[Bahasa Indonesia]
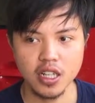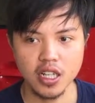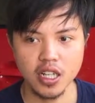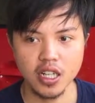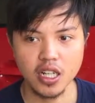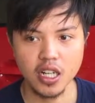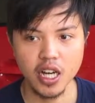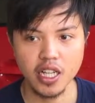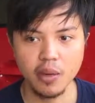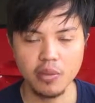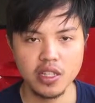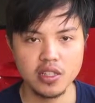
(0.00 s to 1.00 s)
uh,
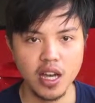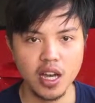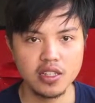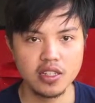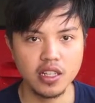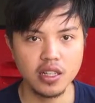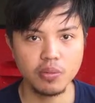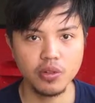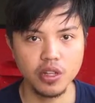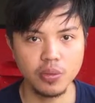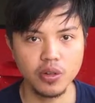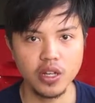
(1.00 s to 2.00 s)
hanya menyisakan sedikit
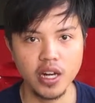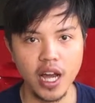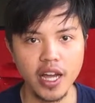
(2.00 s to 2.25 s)
bulir-bulir